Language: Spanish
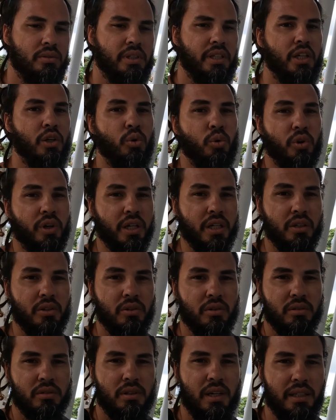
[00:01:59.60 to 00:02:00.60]
y
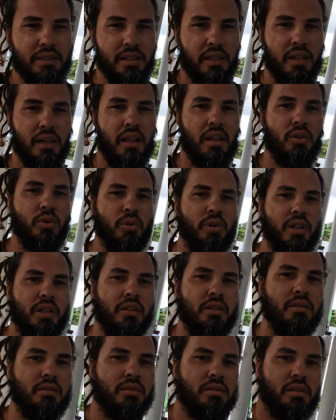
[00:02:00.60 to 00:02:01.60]
Luquillo, la Sierra de
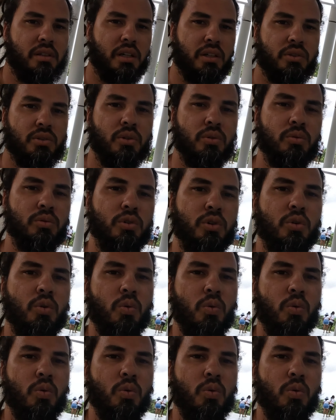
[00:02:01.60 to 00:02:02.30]
Luquillo, que son unos